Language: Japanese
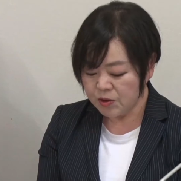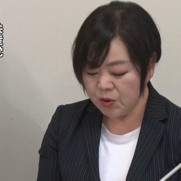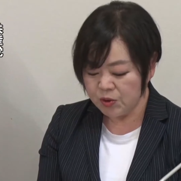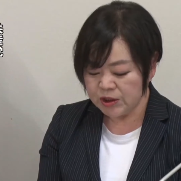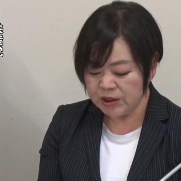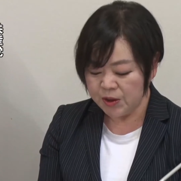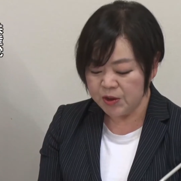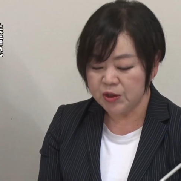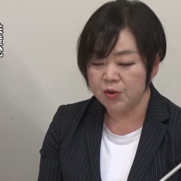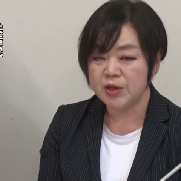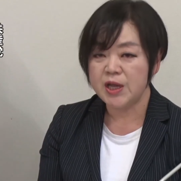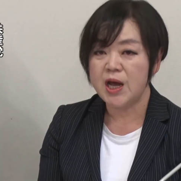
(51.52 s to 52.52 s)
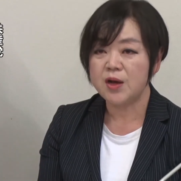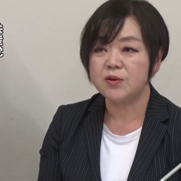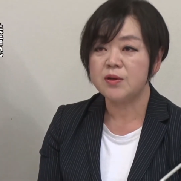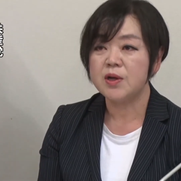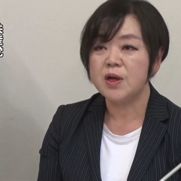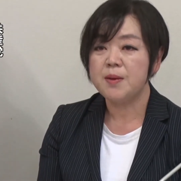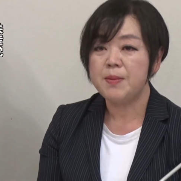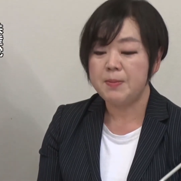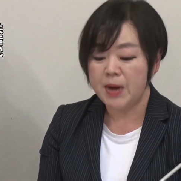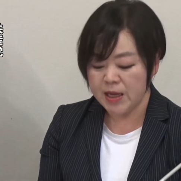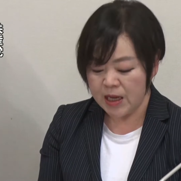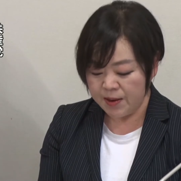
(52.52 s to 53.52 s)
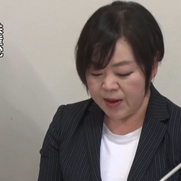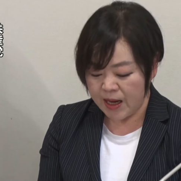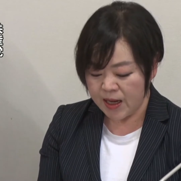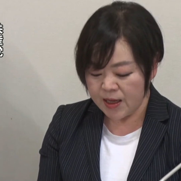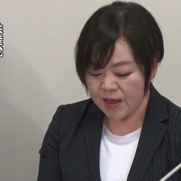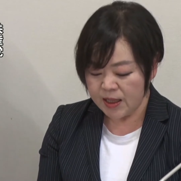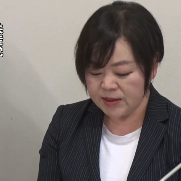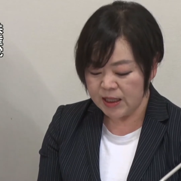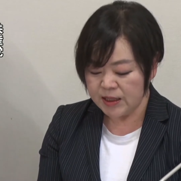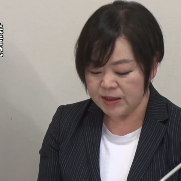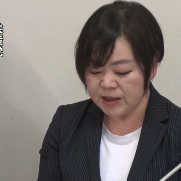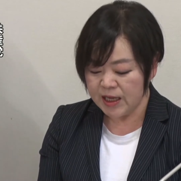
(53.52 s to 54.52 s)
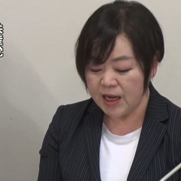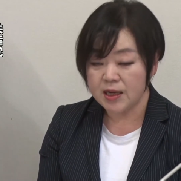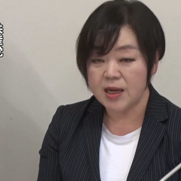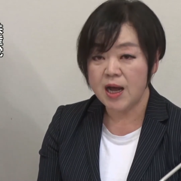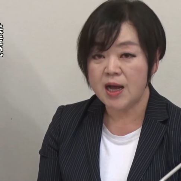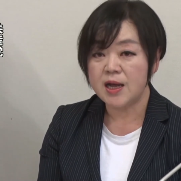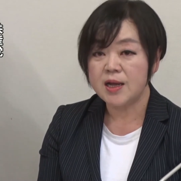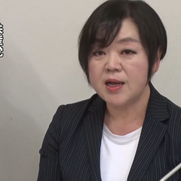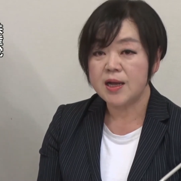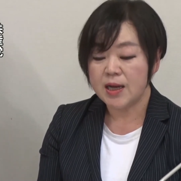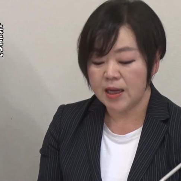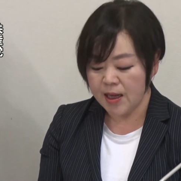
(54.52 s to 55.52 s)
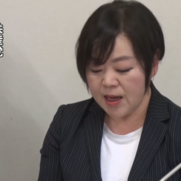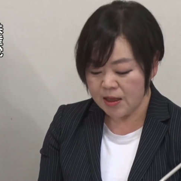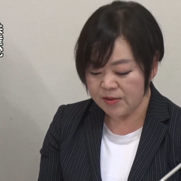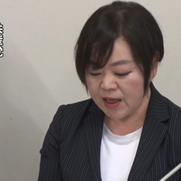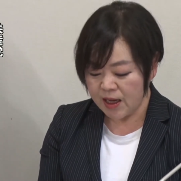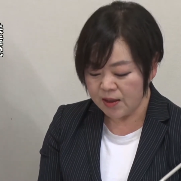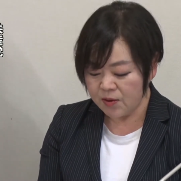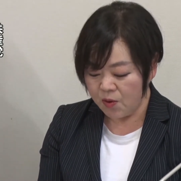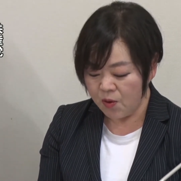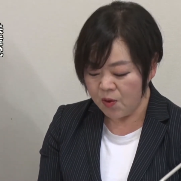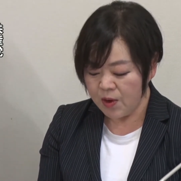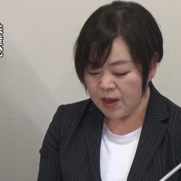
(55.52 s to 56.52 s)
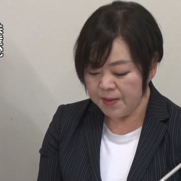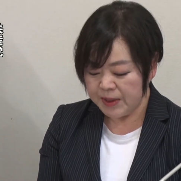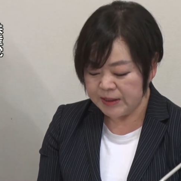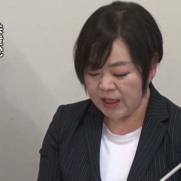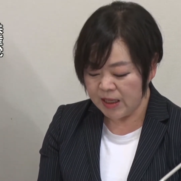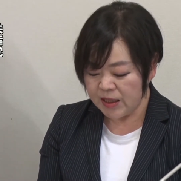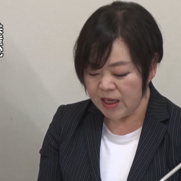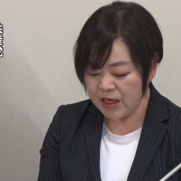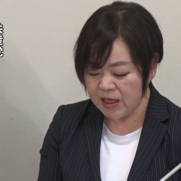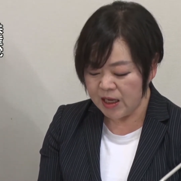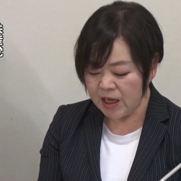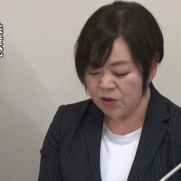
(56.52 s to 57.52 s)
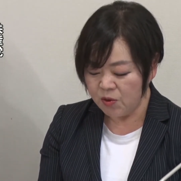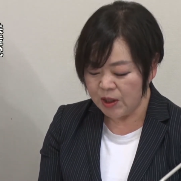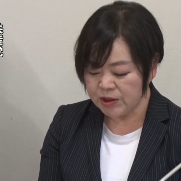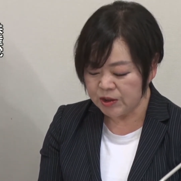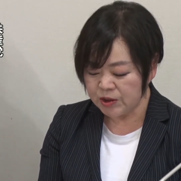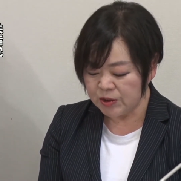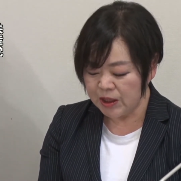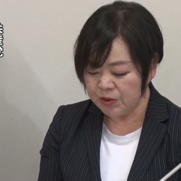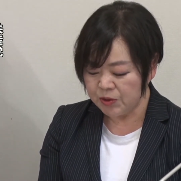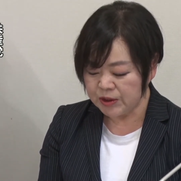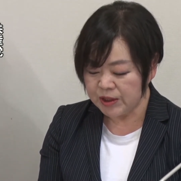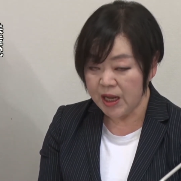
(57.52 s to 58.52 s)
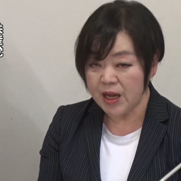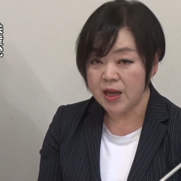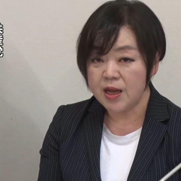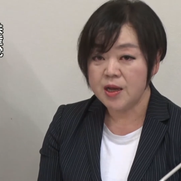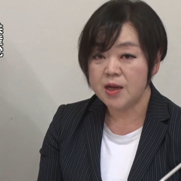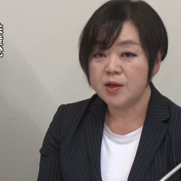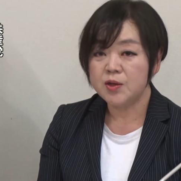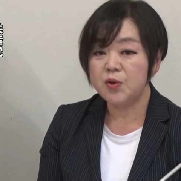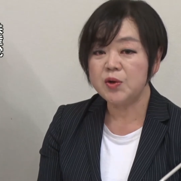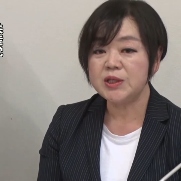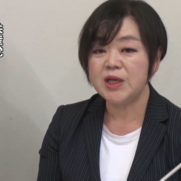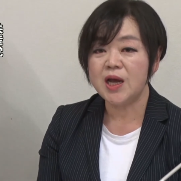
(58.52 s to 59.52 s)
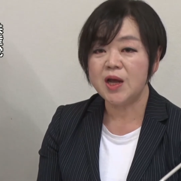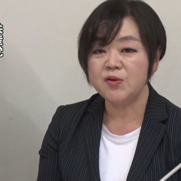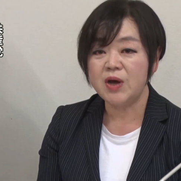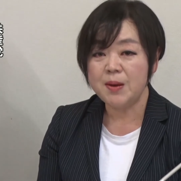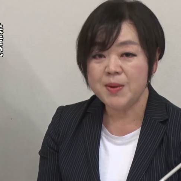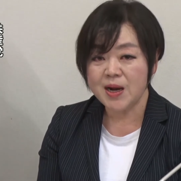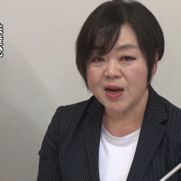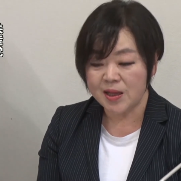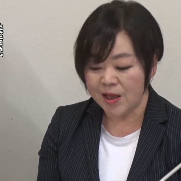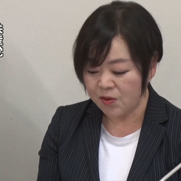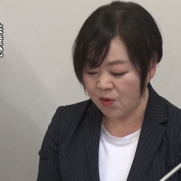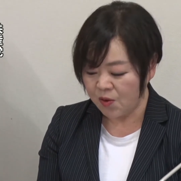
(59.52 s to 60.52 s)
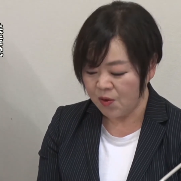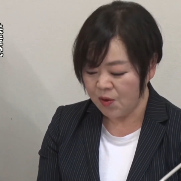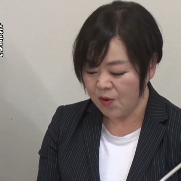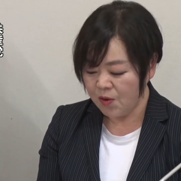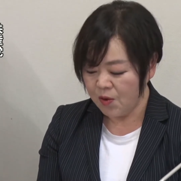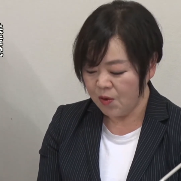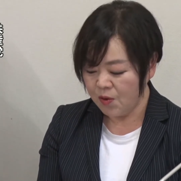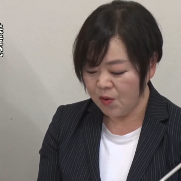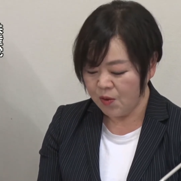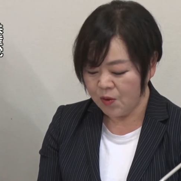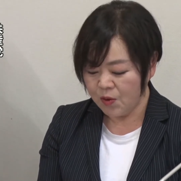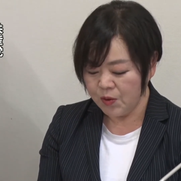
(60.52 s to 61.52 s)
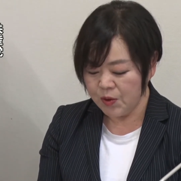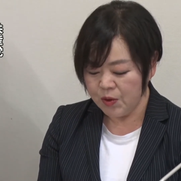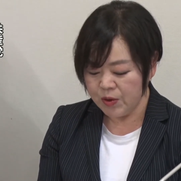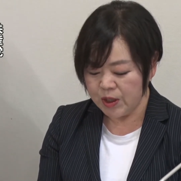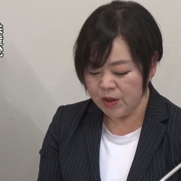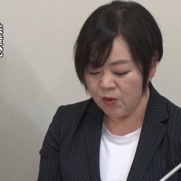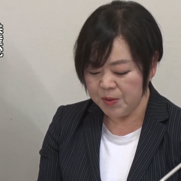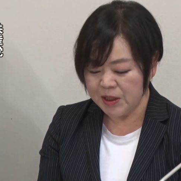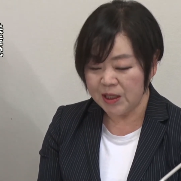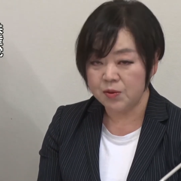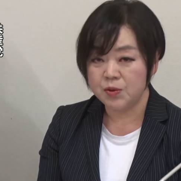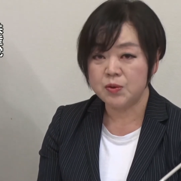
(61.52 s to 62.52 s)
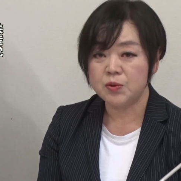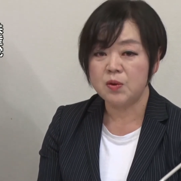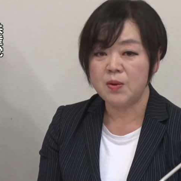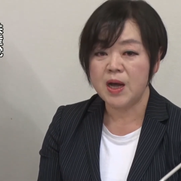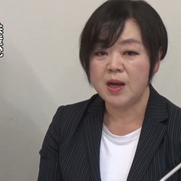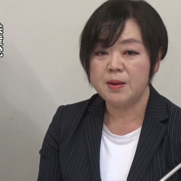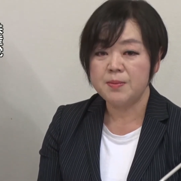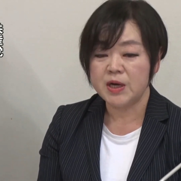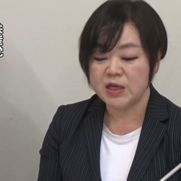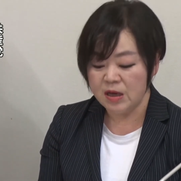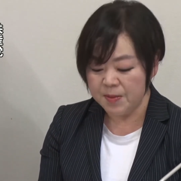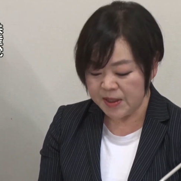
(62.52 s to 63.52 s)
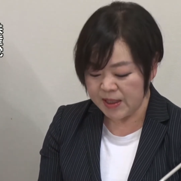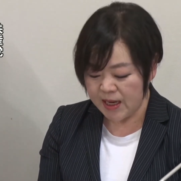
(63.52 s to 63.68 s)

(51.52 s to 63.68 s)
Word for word: 当事者の一人である前川前次官が加計学園を前提に検討が進んだとして行政が歪められたとこのように述べたということは極め